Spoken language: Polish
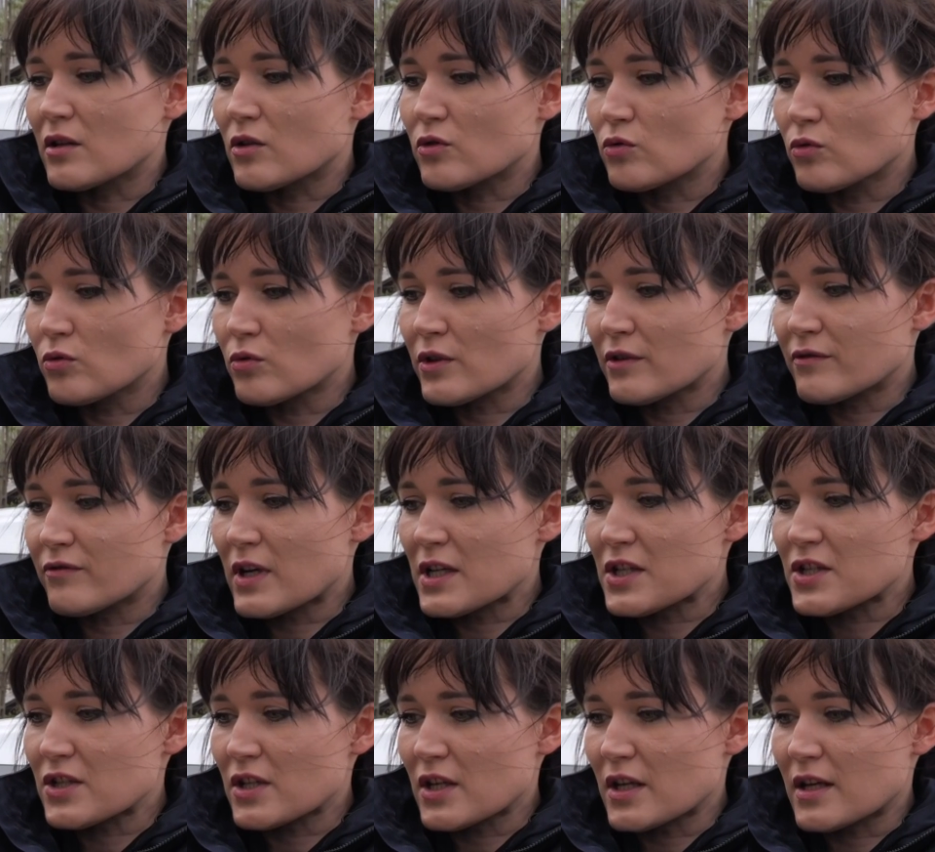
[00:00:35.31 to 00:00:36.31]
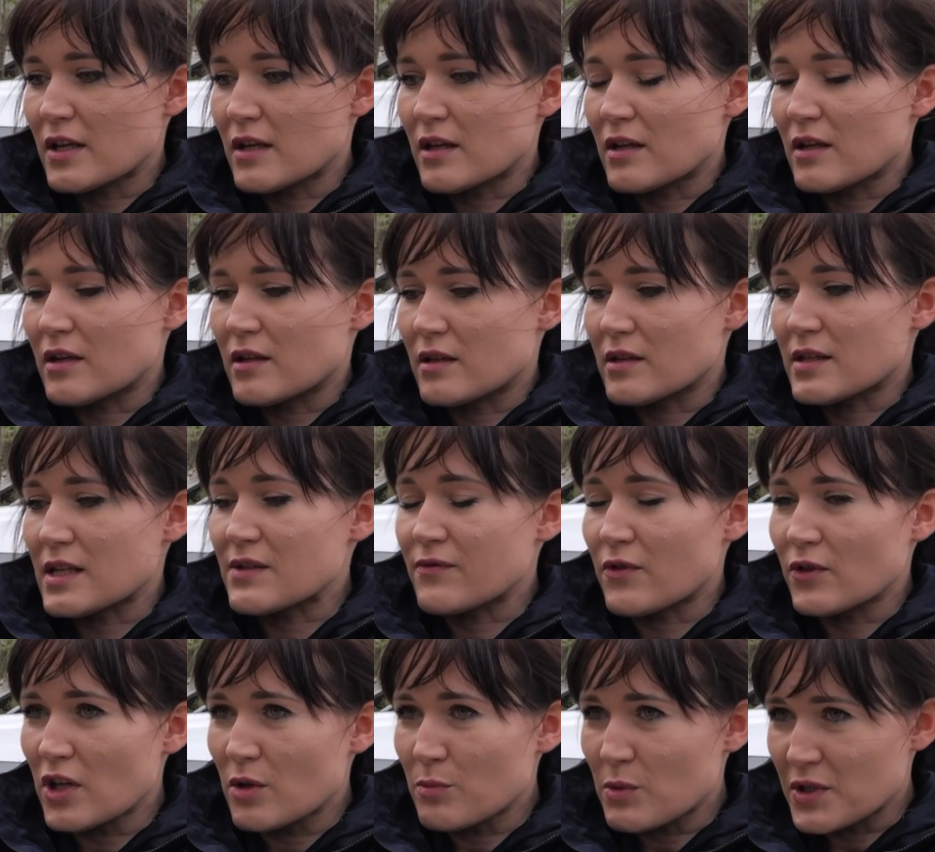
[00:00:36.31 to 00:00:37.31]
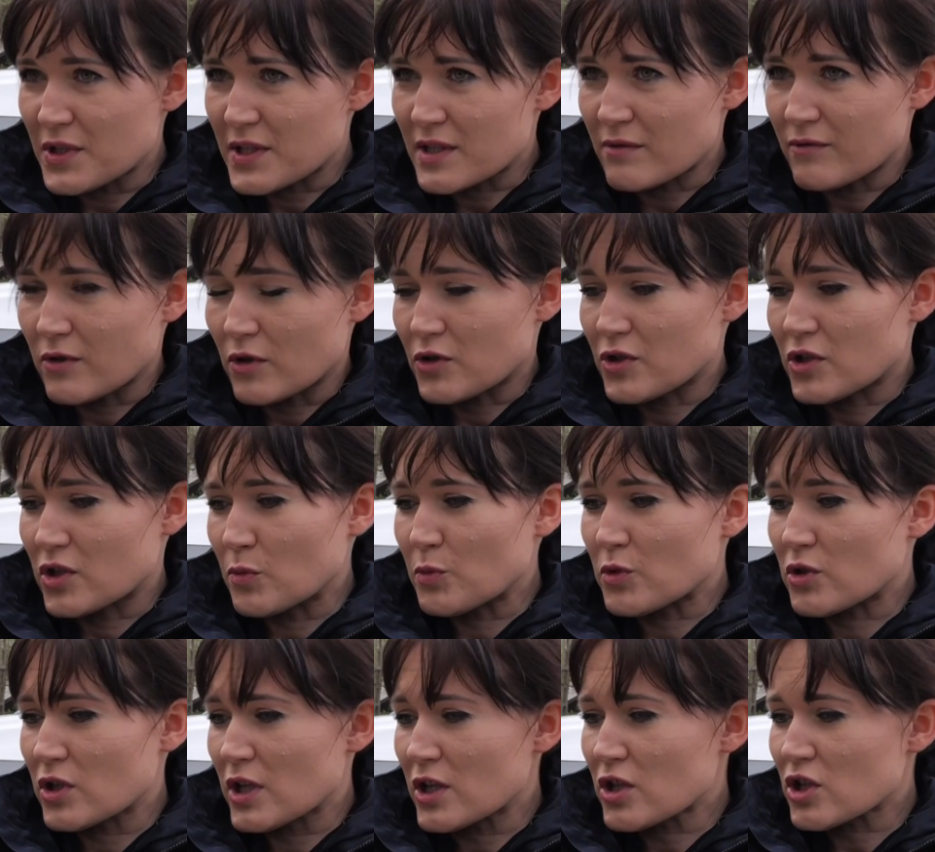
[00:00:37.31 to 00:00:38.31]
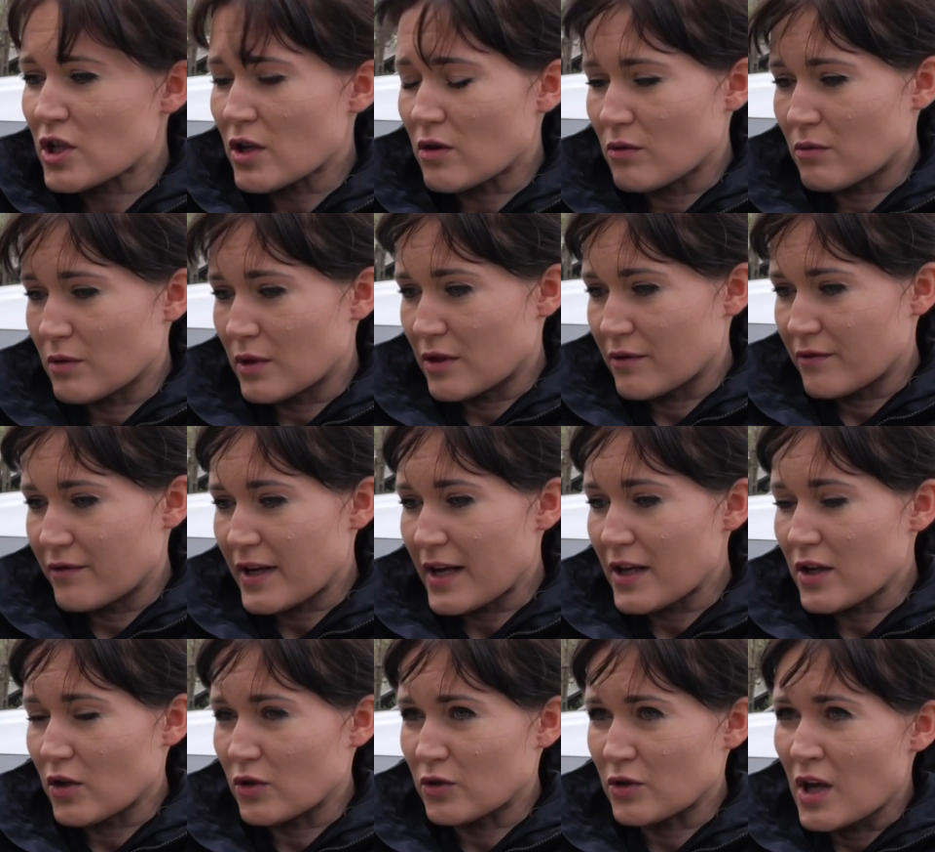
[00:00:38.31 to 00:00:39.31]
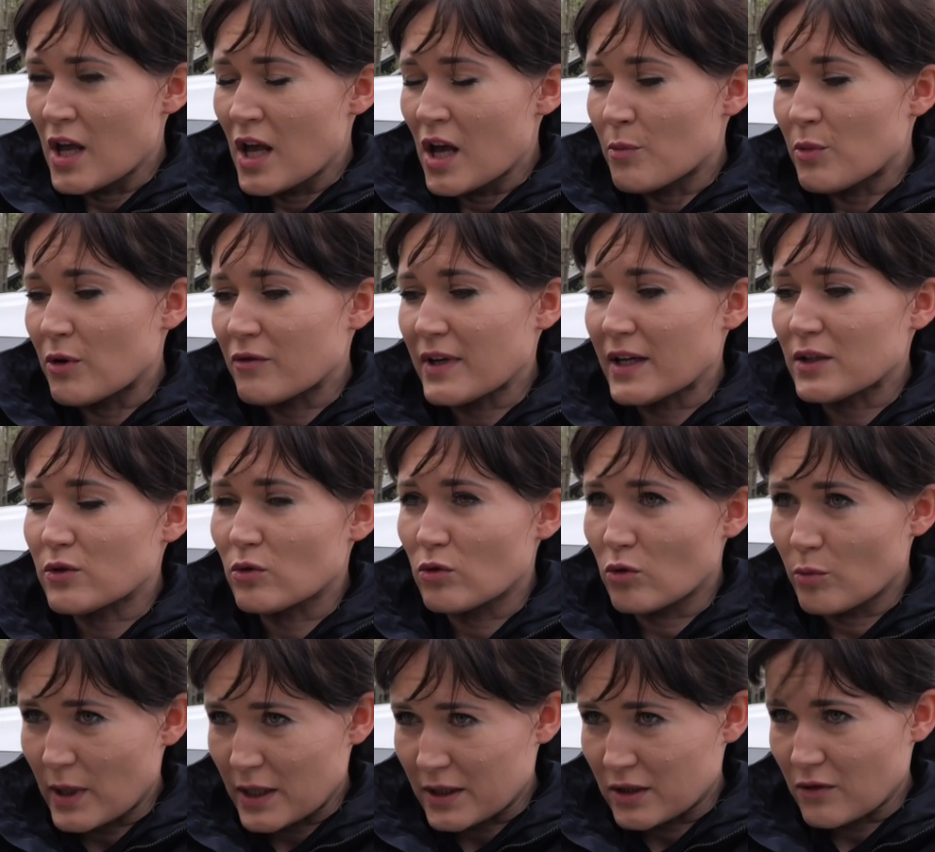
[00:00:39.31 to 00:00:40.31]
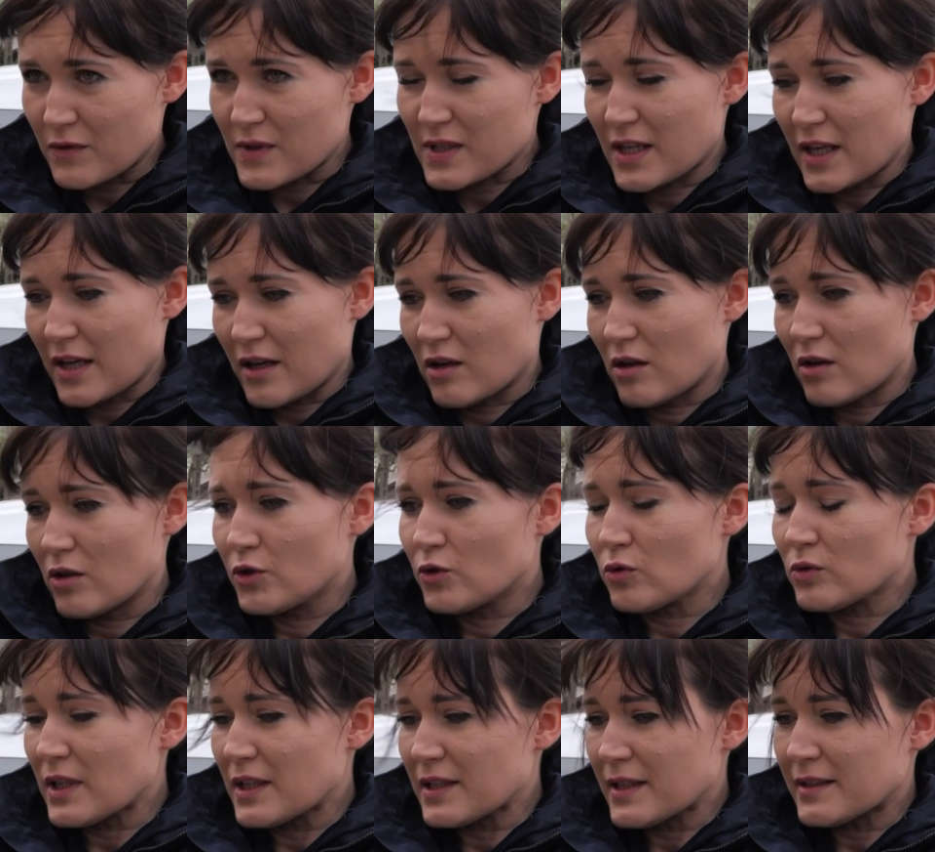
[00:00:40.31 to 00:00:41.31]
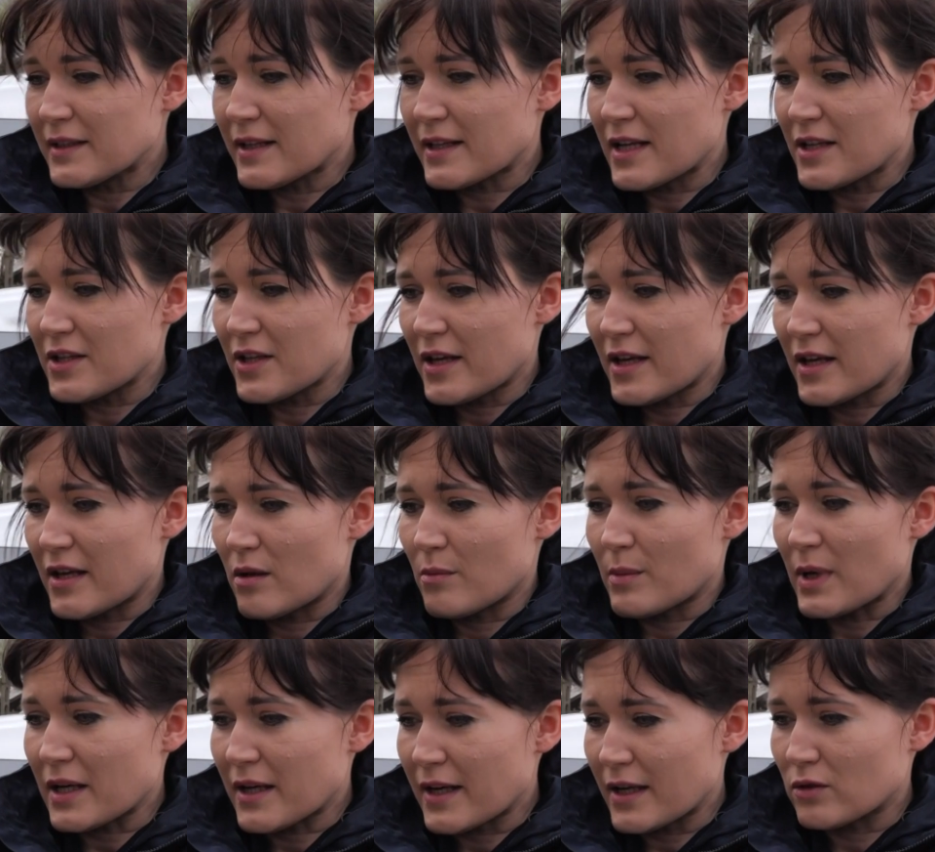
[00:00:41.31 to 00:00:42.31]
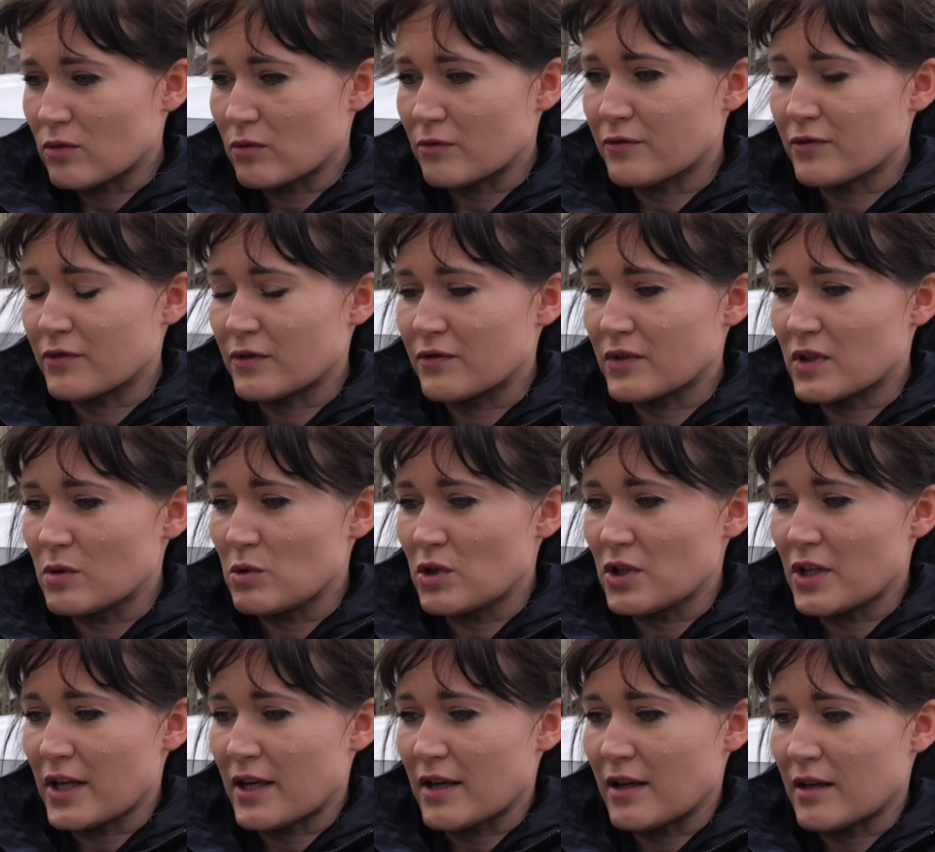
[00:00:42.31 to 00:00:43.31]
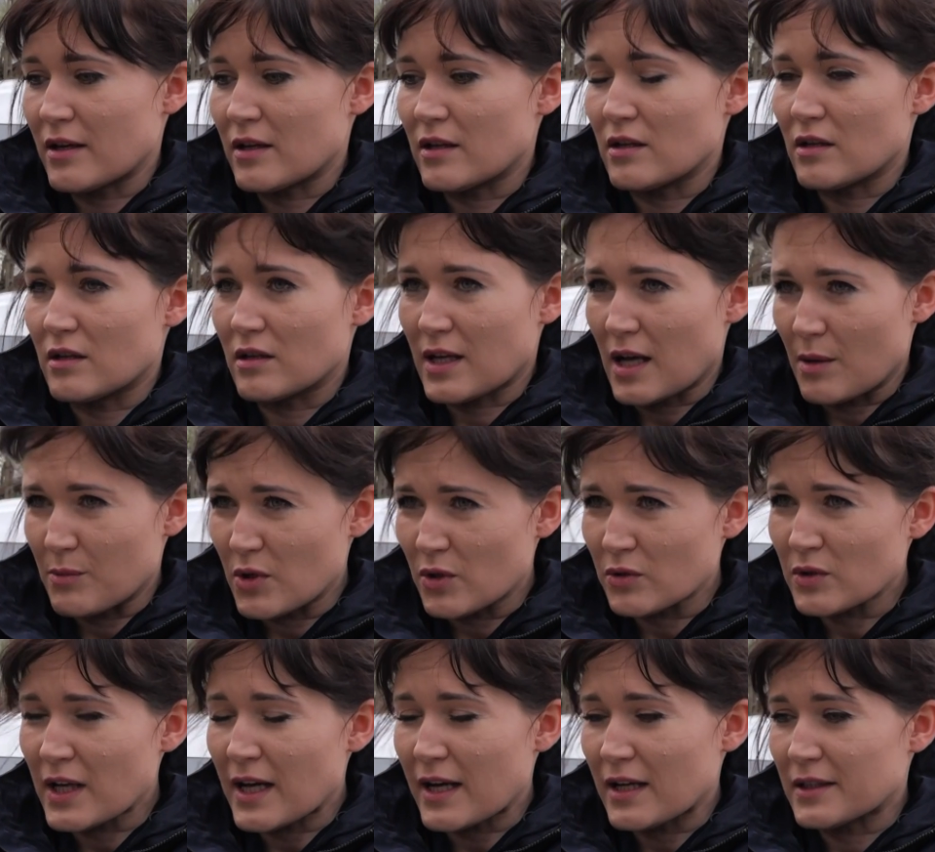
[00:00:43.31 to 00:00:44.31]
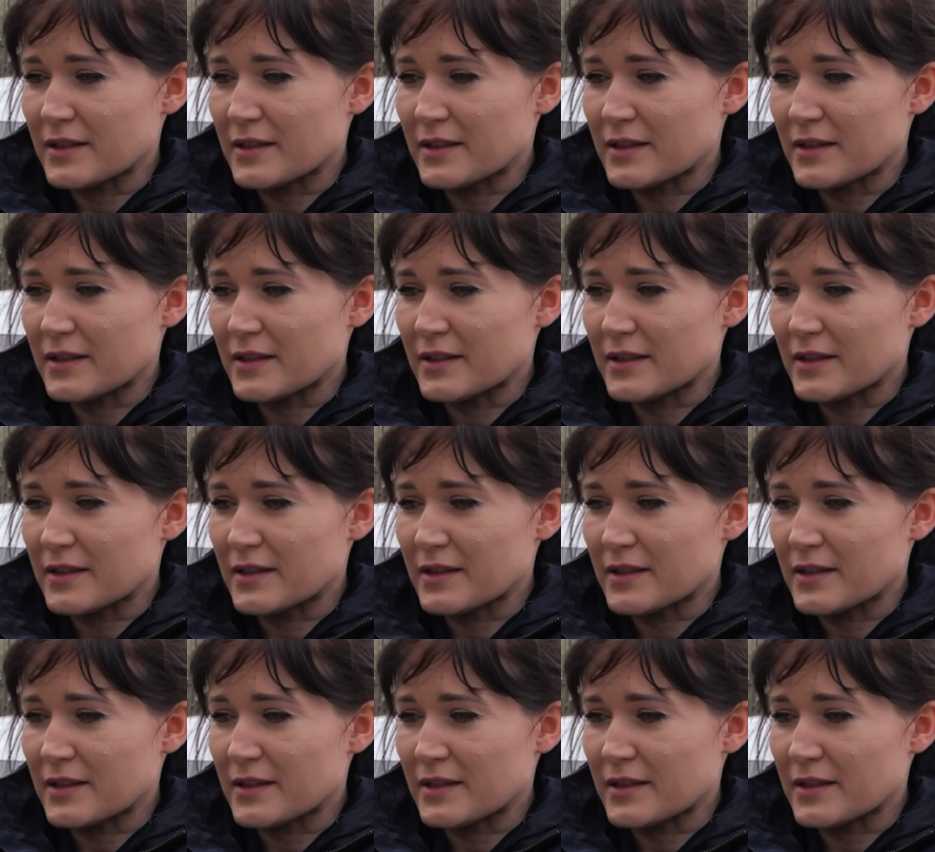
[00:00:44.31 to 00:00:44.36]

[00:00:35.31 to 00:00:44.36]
który właśnie ze swojej miejscowości przyjeżdżał w rejon powiatu lubartowskiego i tutaj na terenie marketów w gminie Kamionka,